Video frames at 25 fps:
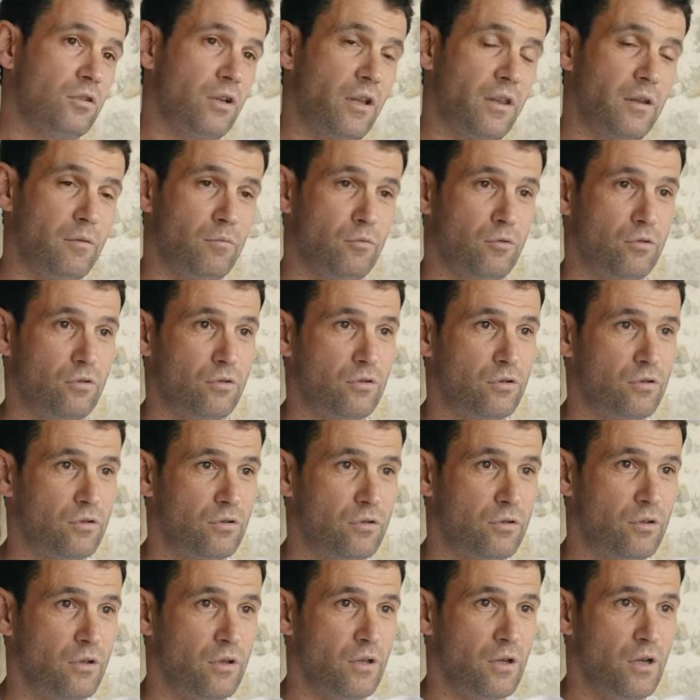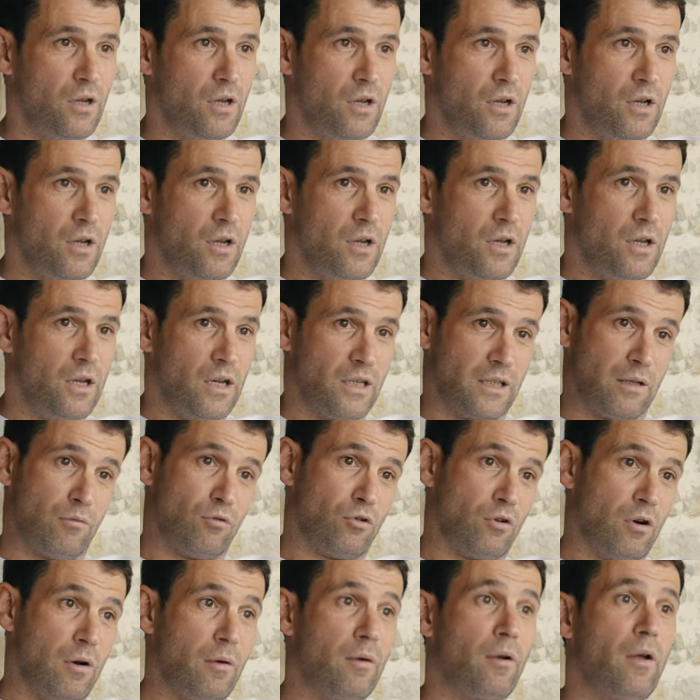hacemos, estamos
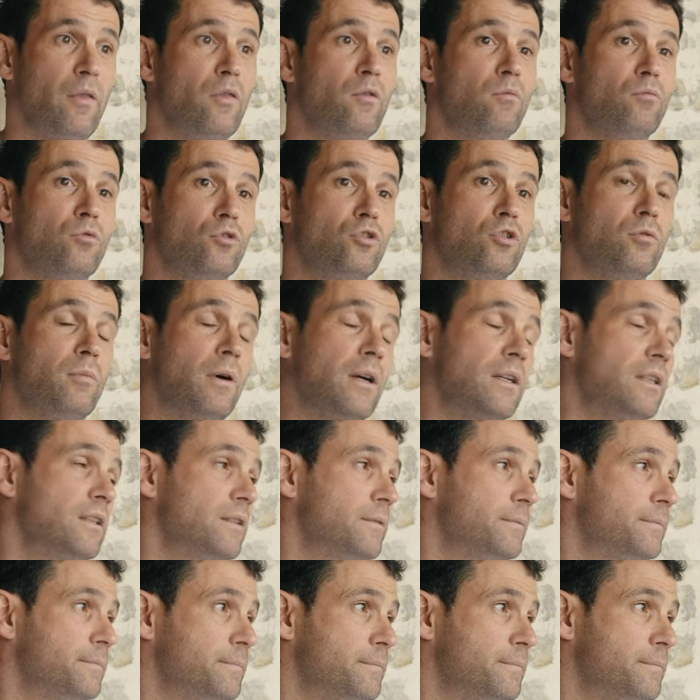colaborando mucho más.